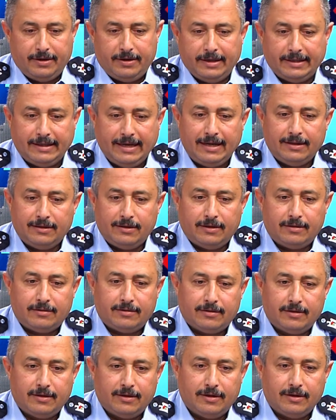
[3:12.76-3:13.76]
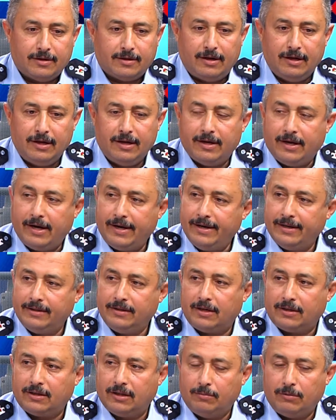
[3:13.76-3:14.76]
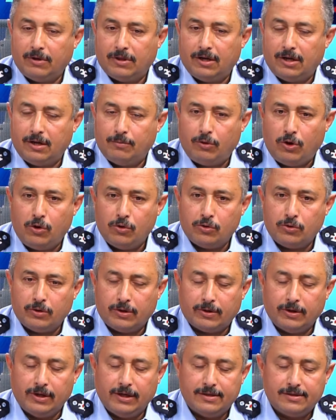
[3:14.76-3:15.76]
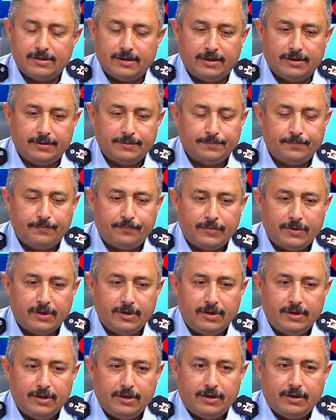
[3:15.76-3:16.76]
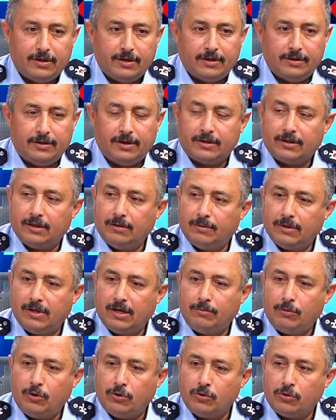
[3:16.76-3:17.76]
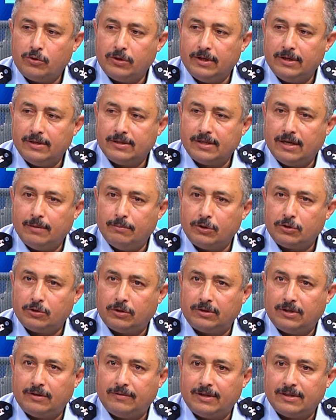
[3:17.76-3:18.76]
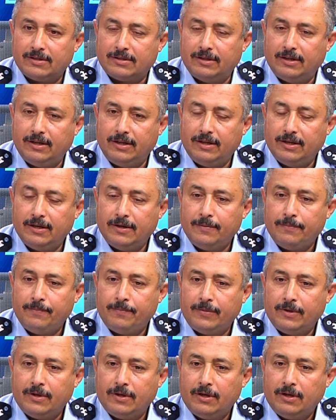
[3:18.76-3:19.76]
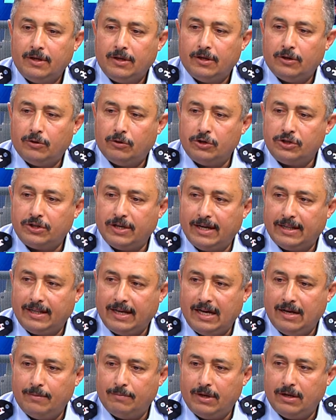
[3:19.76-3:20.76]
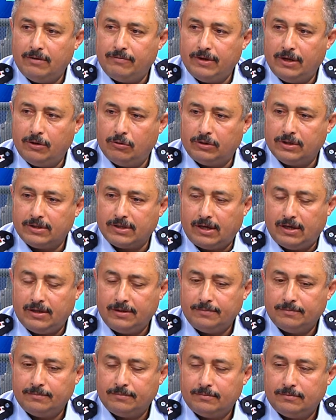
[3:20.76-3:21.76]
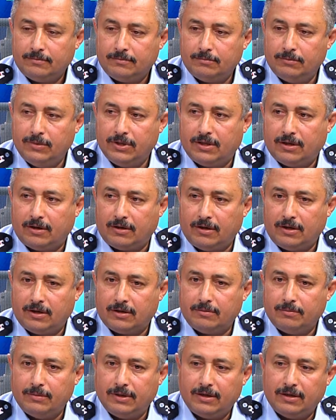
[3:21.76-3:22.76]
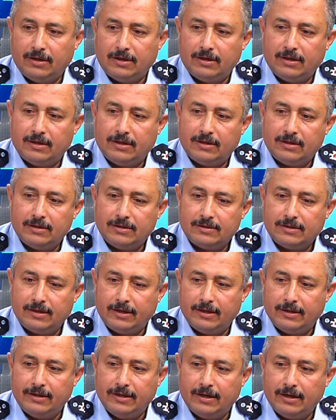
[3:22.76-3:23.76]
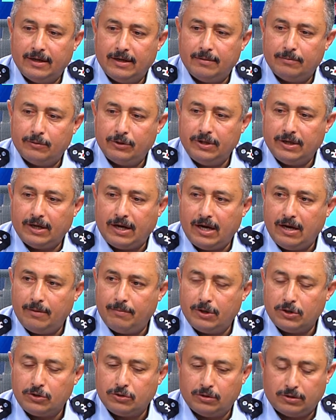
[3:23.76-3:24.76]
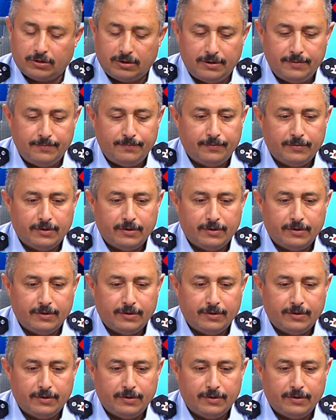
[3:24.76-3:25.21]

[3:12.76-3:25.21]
نتحدث قليلا عن إدارة المظالم وحقوق الإنسان إدارة المظالم وحقوق الإنسان بالشرطة الفلسطينية أنشئت عام 2009 بقرار من آه، السيدة مدير عام الشرطة